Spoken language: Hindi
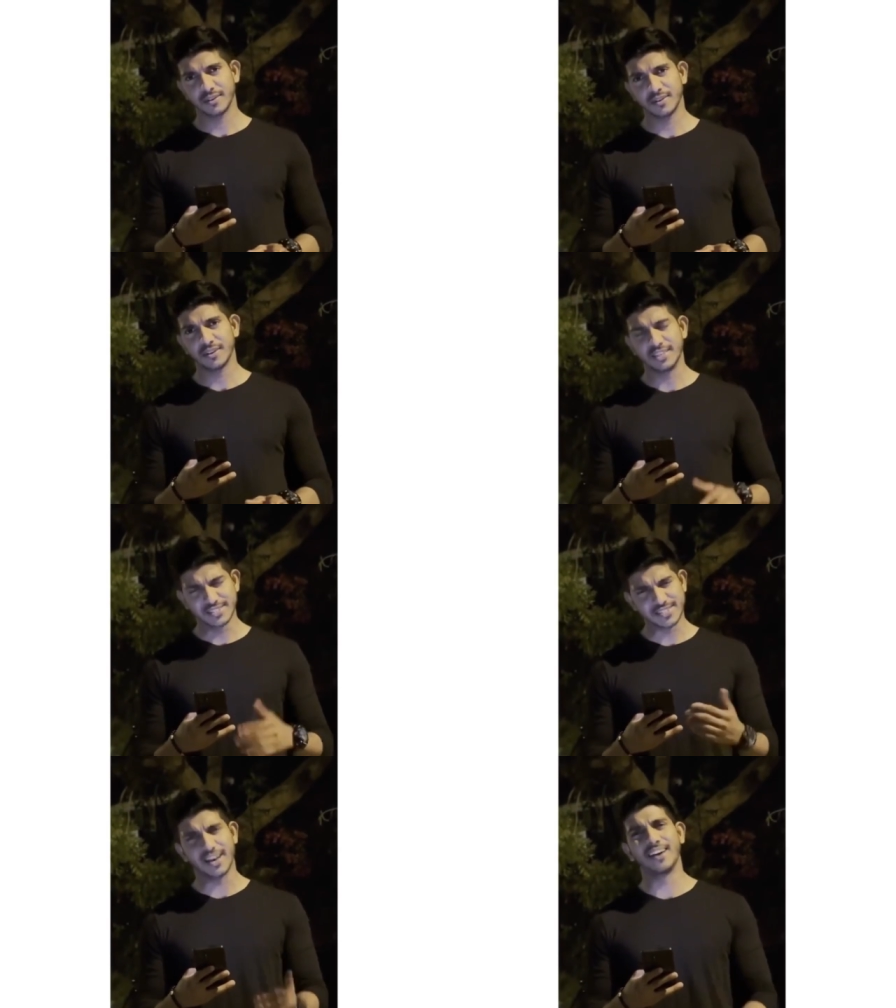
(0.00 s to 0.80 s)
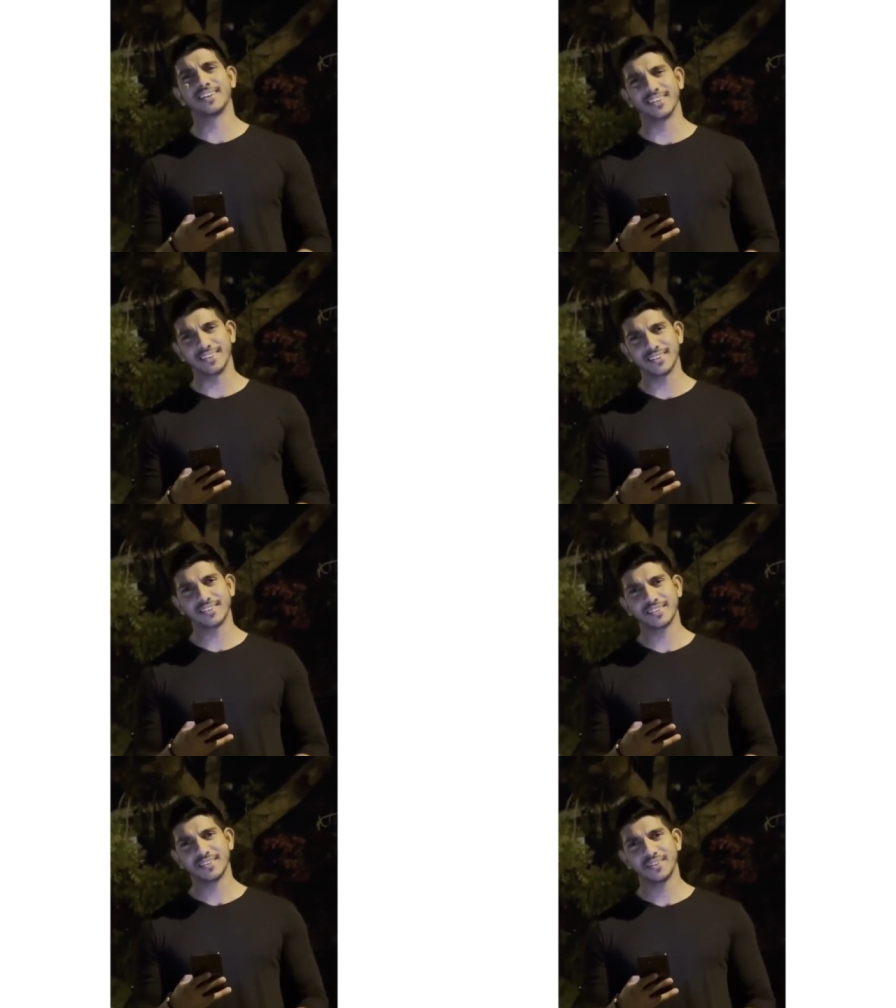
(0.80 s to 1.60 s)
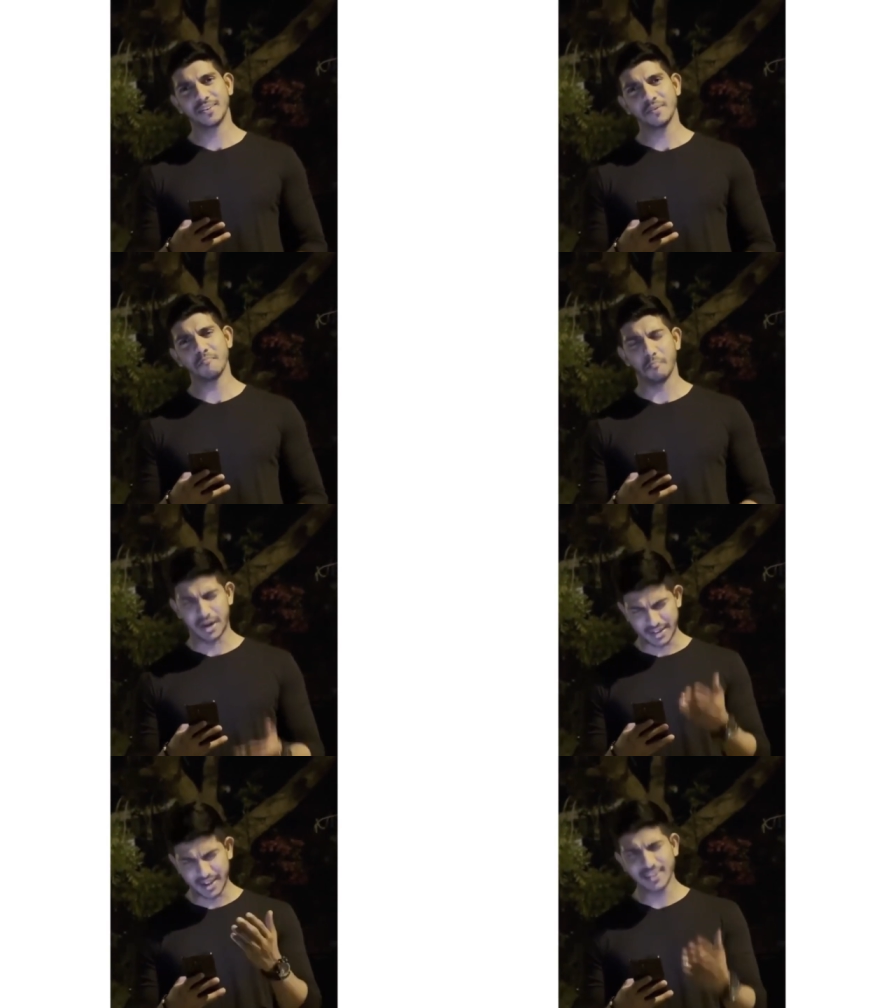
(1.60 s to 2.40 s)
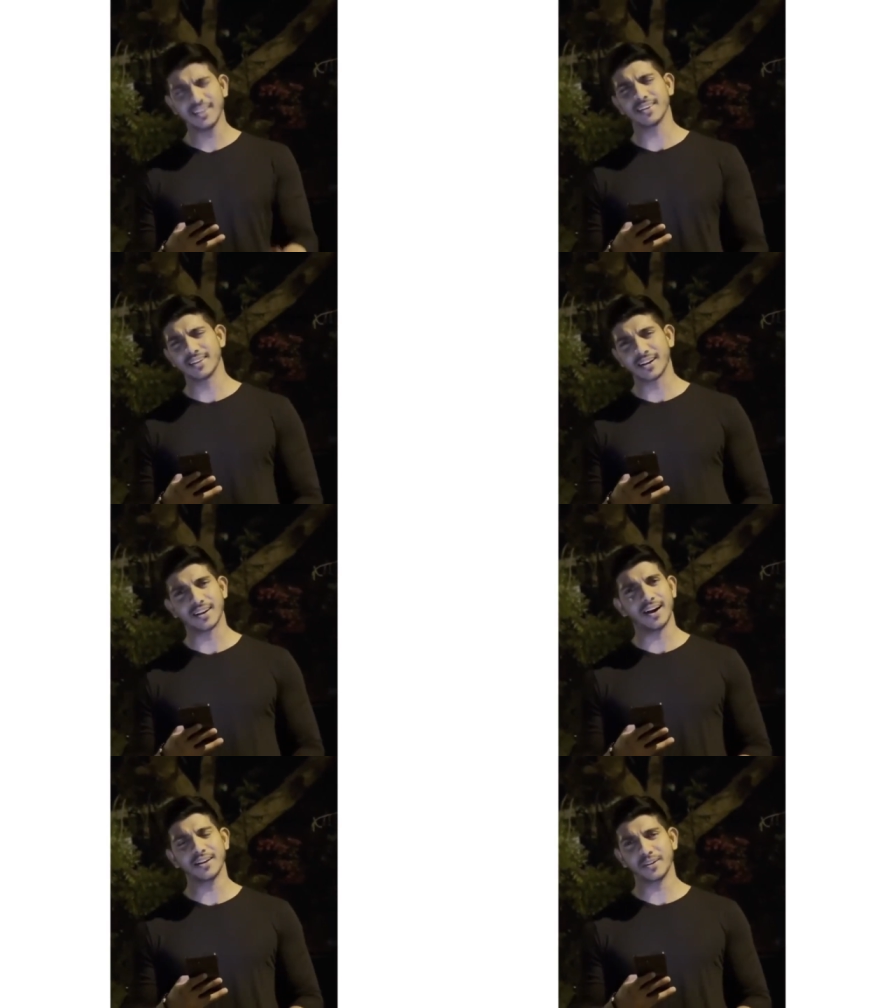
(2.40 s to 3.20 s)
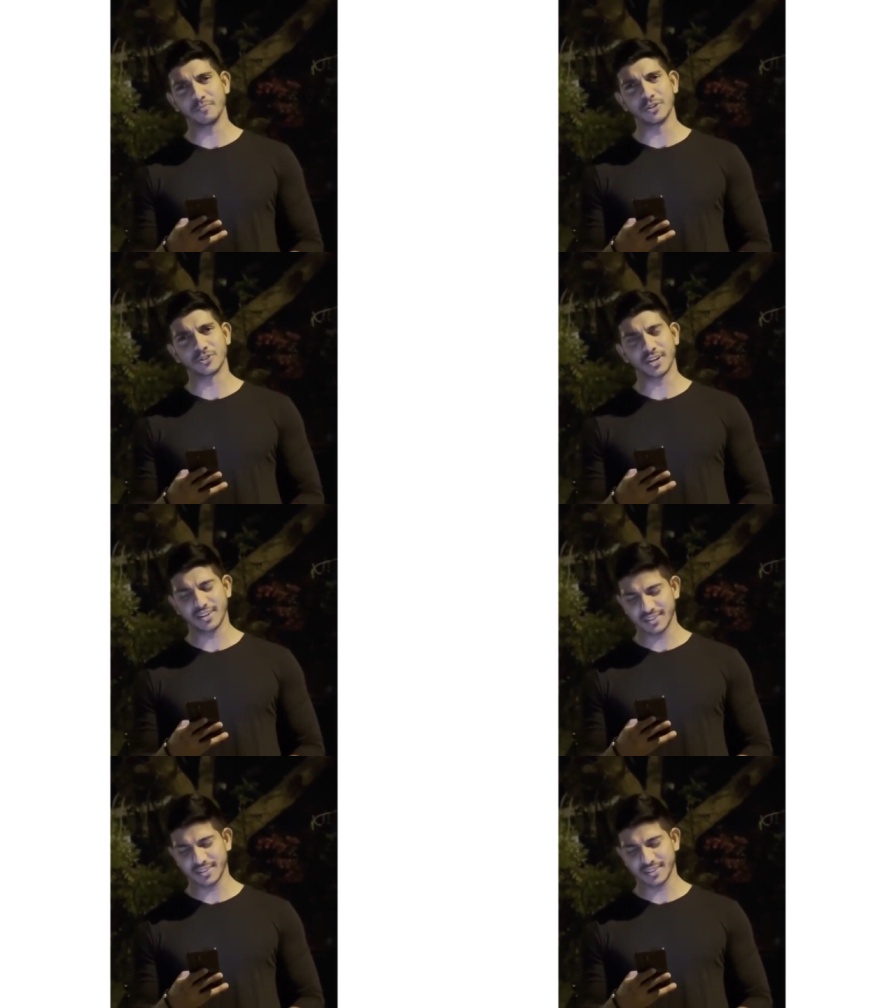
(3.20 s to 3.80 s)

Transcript: इंसान हैं माना के अदाकार हैं बेशक